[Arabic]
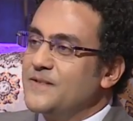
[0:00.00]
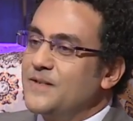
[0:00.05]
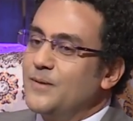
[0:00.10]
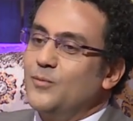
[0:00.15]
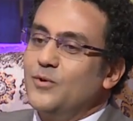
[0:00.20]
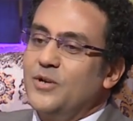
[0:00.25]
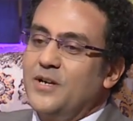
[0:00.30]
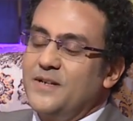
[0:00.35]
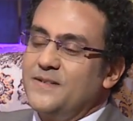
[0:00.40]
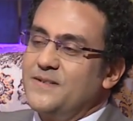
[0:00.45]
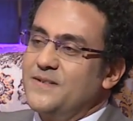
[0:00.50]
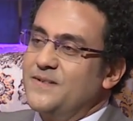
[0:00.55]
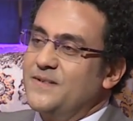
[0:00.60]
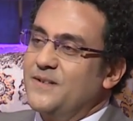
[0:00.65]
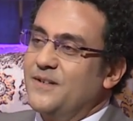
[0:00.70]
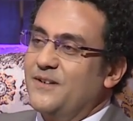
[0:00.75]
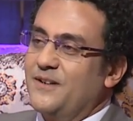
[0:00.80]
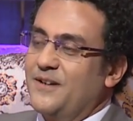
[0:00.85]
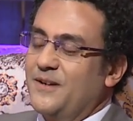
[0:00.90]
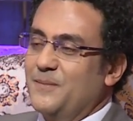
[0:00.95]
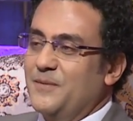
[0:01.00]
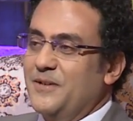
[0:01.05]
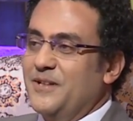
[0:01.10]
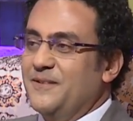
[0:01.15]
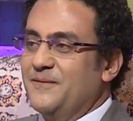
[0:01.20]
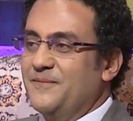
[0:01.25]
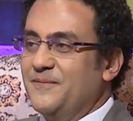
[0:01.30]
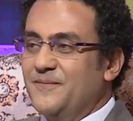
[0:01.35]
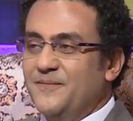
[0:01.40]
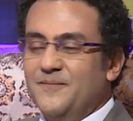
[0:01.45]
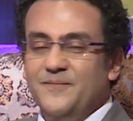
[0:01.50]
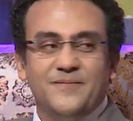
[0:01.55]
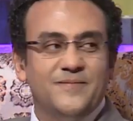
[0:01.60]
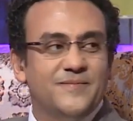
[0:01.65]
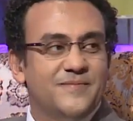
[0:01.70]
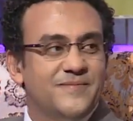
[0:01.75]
نظموا لهذه الزياره الجميله شكرا